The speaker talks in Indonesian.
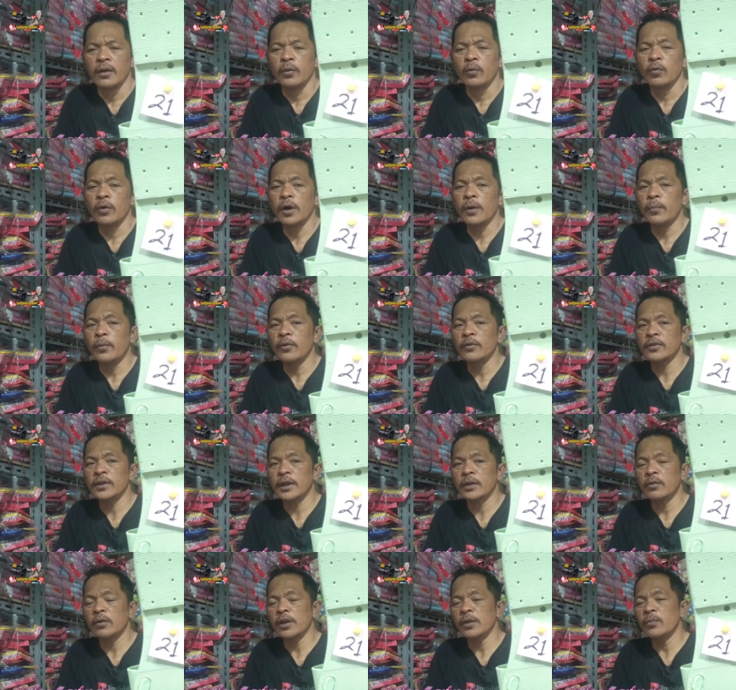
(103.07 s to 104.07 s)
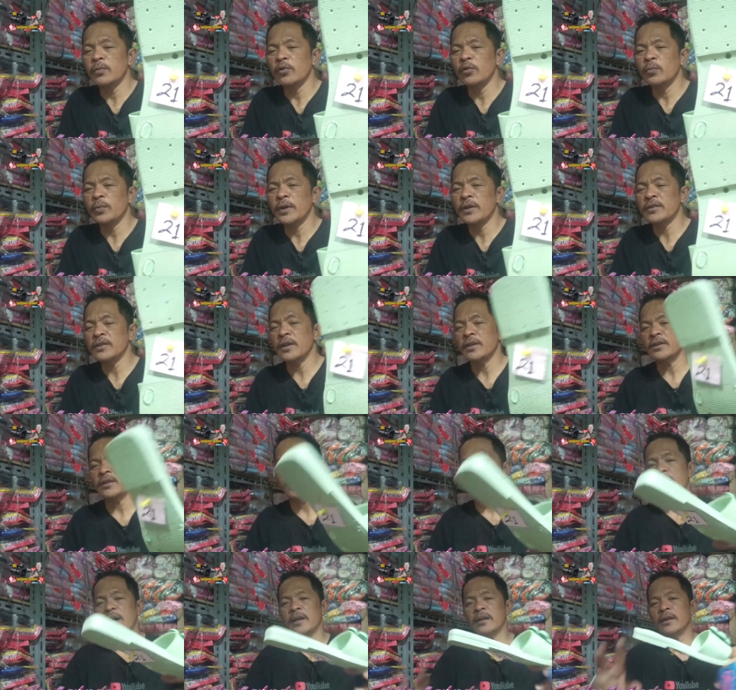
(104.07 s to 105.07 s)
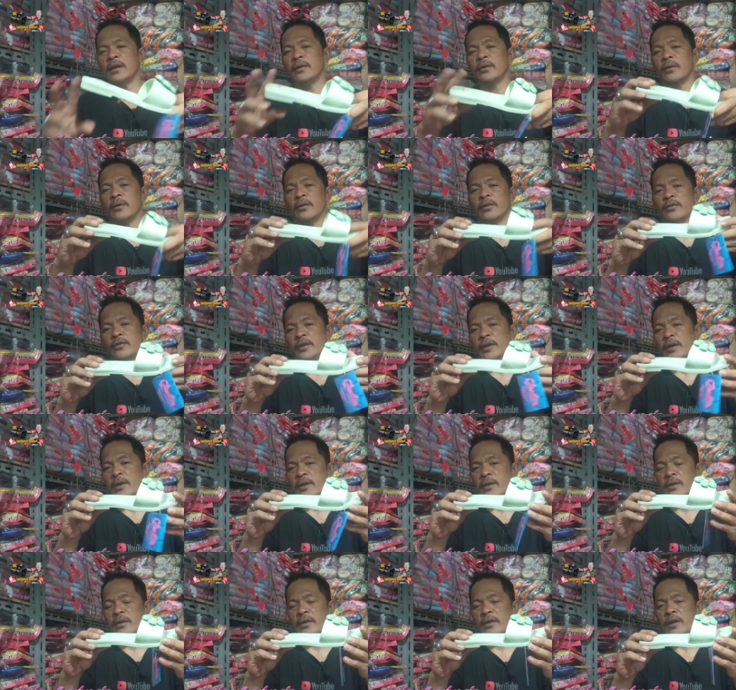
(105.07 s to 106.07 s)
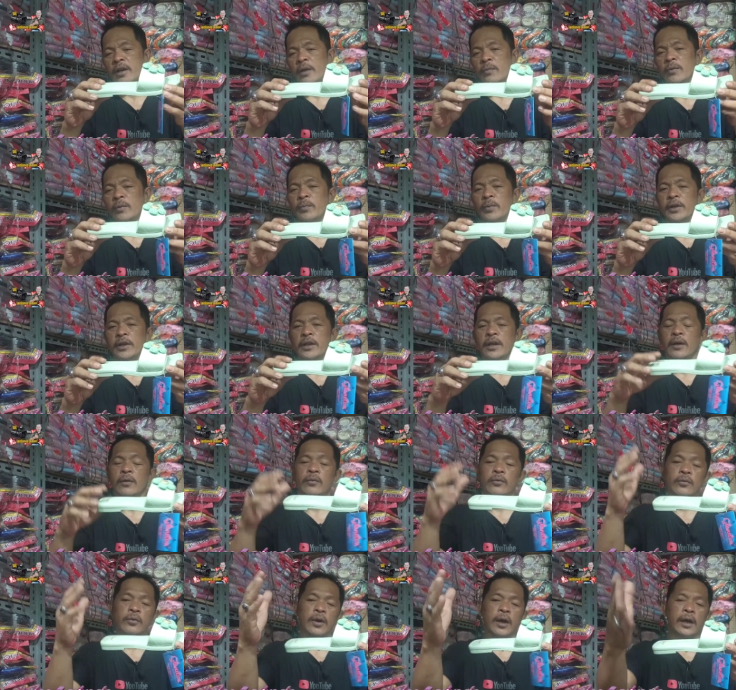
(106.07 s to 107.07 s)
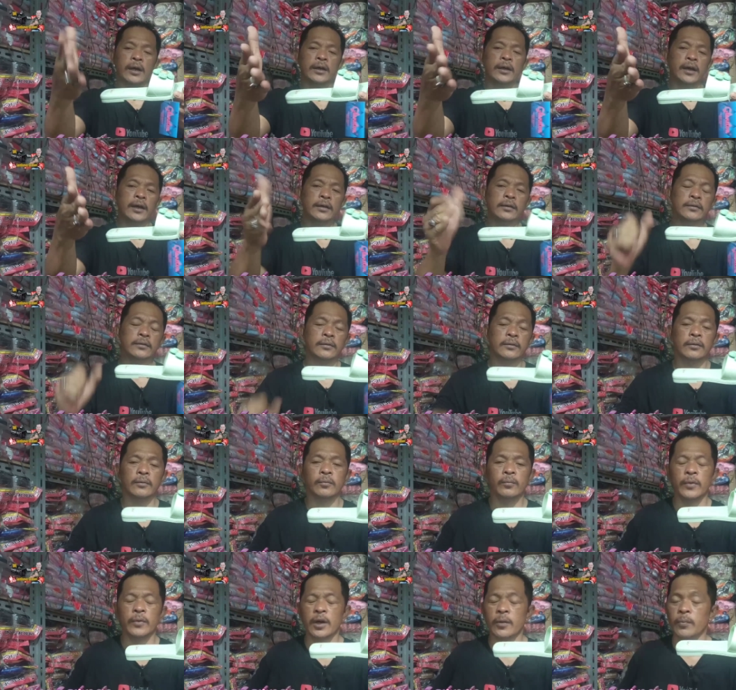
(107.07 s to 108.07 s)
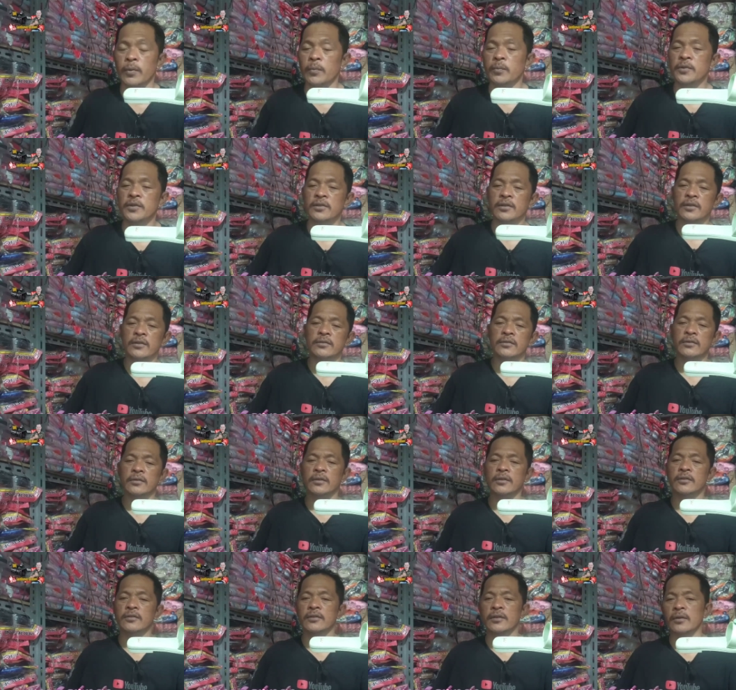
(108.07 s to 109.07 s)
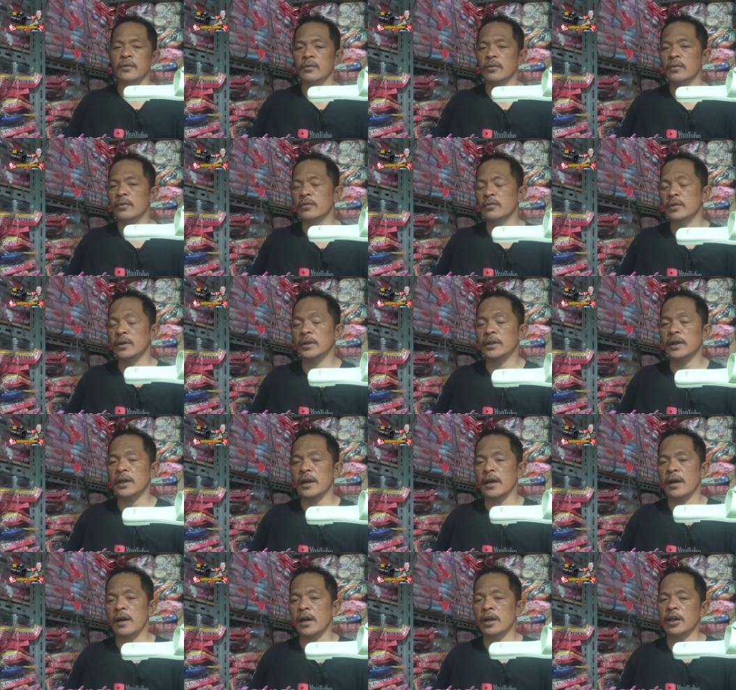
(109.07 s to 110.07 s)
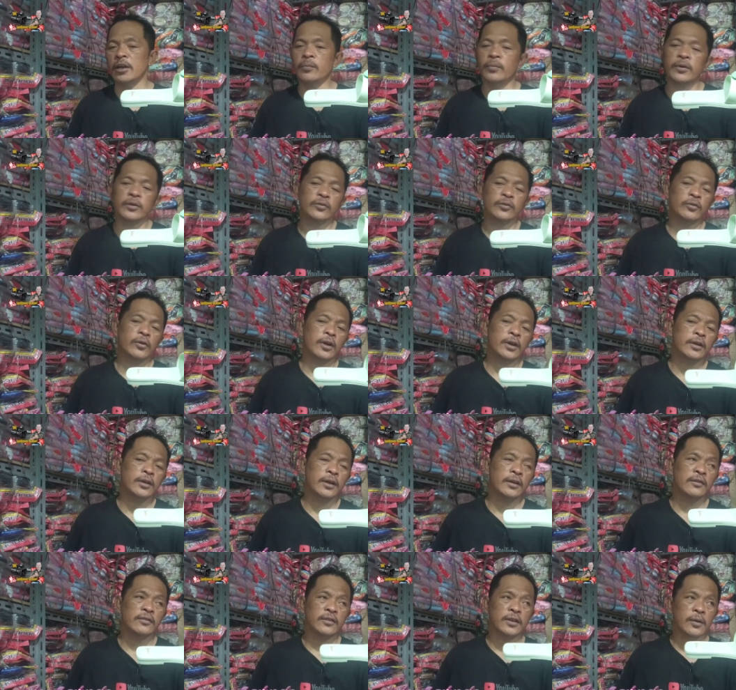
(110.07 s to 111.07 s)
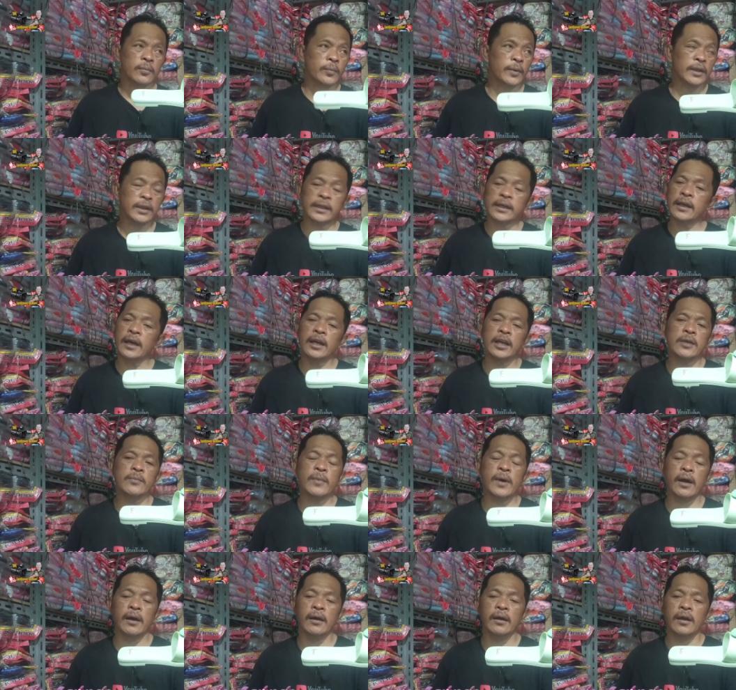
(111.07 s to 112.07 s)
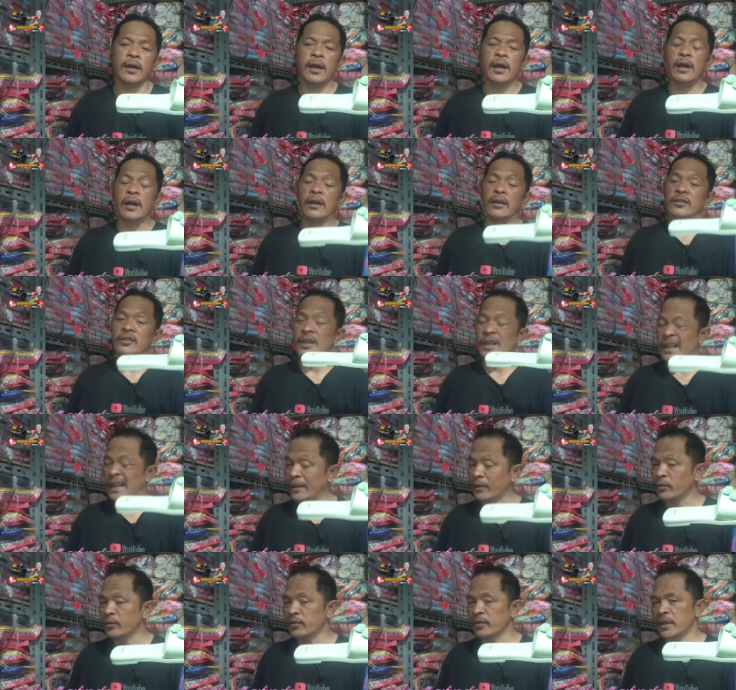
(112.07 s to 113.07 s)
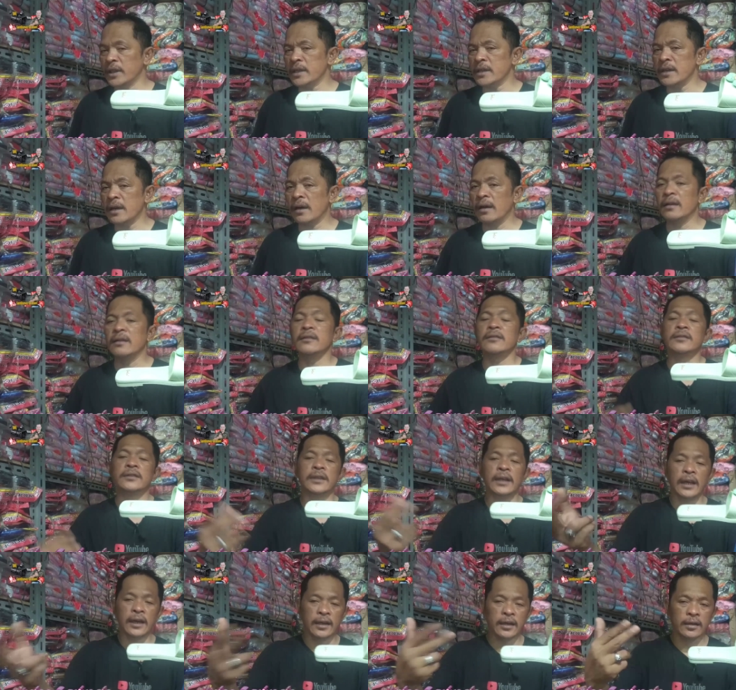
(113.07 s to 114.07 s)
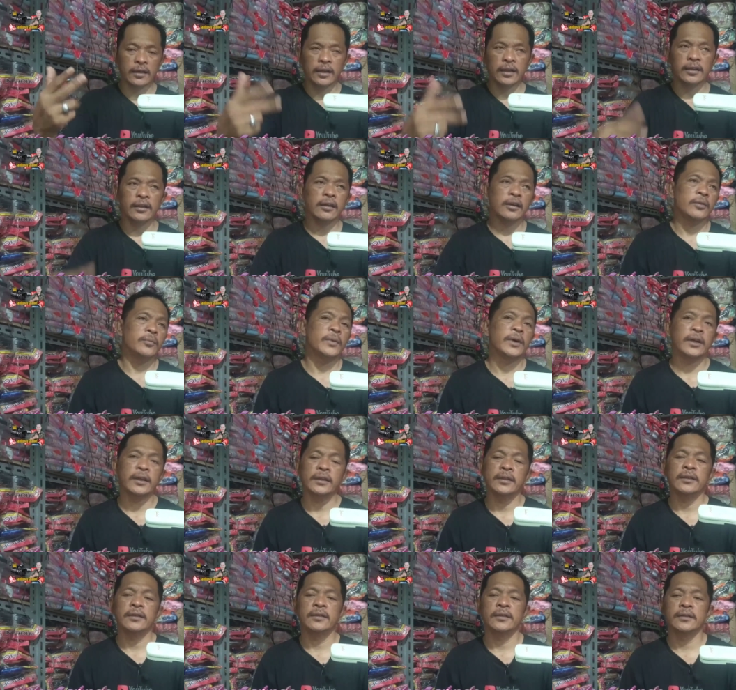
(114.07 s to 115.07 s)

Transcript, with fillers: Rp21.000 saja harga grosir kami berikan untuk Anda Para pembisnis di seluruh Nusantara, Anda berjualan dengan serba 35, 103, silakan datang kemari.